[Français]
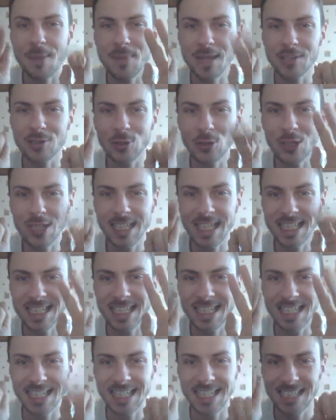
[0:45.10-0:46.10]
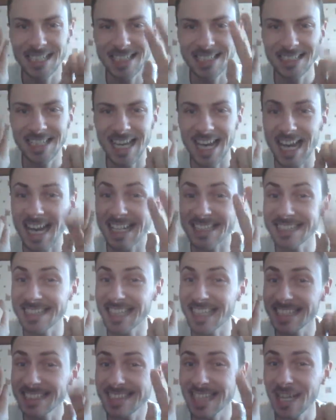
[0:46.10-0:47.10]
À bientôt Kathleen, à
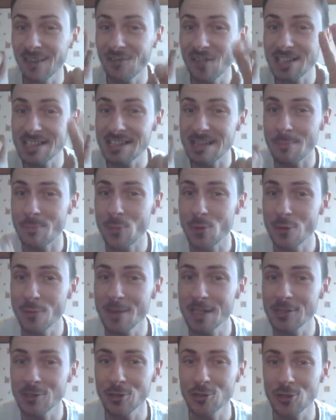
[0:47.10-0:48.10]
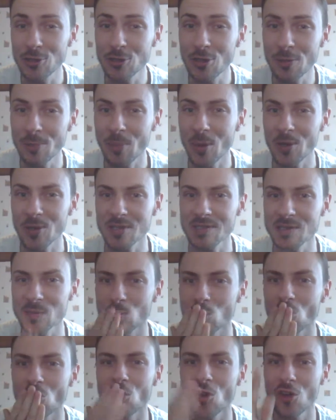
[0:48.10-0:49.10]
très très vite et plus vite que tu ne le penses.
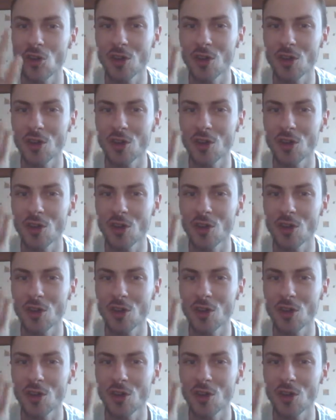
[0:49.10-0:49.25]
